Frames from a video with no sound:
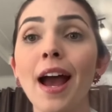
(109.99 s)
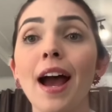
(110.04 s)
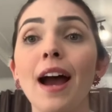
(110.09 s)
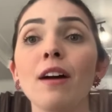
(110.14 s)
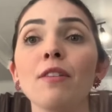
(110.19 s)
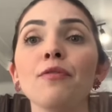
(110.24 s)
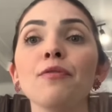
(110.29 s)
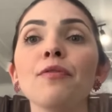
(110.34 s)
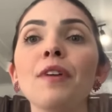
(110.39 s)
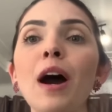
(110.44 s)

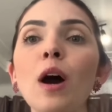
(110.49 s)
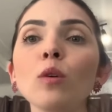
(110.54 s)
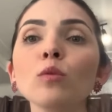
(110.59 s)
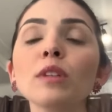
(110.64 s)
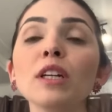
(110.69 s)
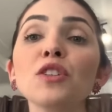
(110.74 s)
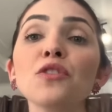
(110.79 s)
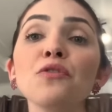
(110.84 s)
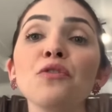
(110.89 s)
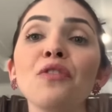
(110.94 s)
à
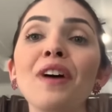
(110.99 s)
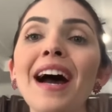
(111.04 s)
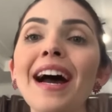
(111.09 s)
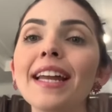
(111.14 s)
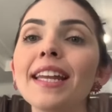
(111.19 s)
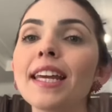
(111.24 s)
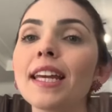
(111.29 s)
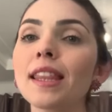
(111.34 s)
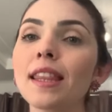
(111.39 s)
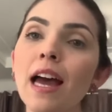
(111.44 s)
falta de
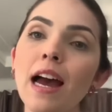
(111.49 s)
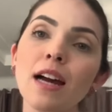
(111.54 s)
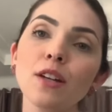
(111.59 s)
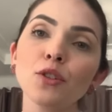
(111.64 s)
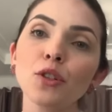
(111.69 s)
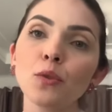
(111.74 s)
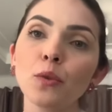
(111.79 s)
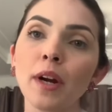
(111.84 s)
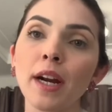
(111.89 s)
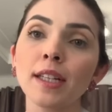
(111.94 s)

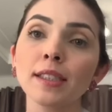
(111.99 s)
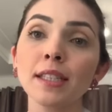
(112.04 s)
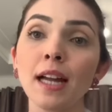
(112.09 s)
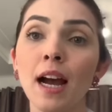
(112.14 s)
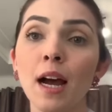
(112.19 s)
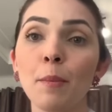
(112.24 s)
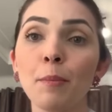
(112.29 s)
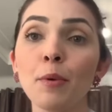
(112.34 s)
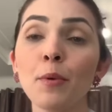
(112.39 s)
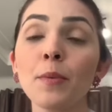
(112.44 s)
variedade no
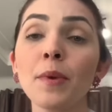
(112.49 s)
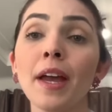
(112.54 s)
cardápio,